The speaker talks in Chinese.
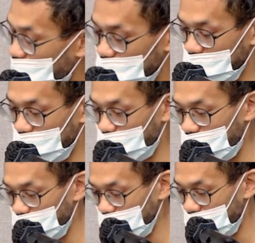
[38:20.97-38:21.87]
们其实有
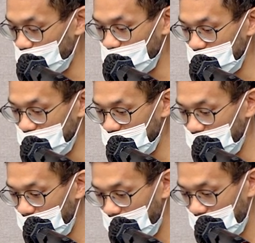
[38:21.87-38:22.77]
蛮多成功的经验。
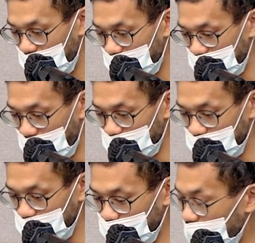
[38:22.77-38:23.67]
那大家有
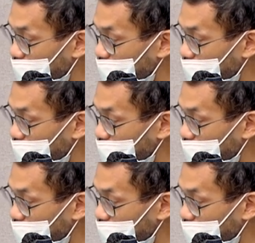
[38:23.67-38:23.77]
兴趣的话，